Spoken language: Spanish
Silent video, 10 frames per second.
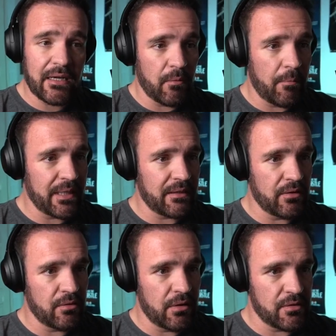como parte
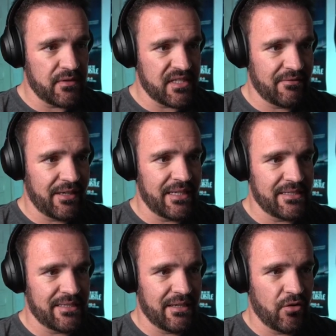de uno de los
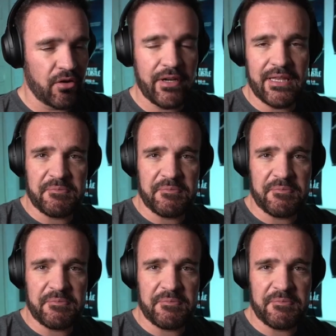festivales de horror y de